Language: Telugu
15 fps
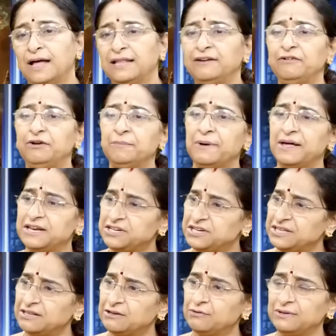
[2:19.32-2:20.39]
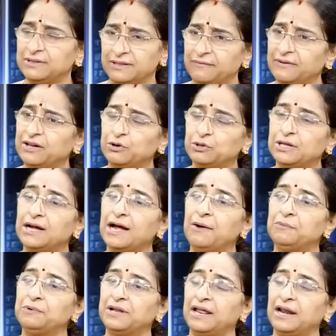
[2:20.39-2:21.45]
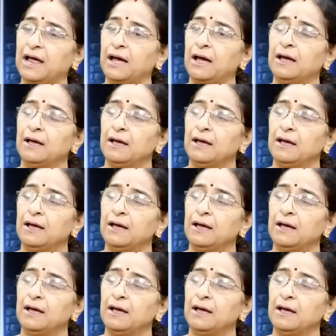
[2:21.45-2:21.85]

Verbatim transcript: అదేమిటి మనిషి ఇంట్లో ఇంత వికృతంగా ఉంటారా